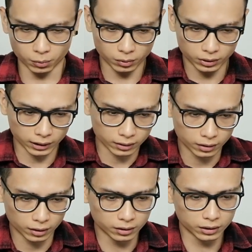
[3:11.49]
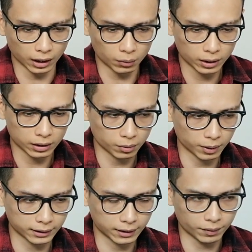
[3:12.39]
cũng sẽ dở luôn ra cho các
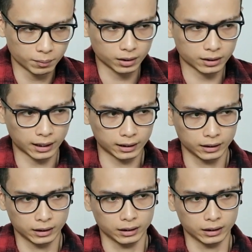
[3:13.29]
bạn xem về mức giá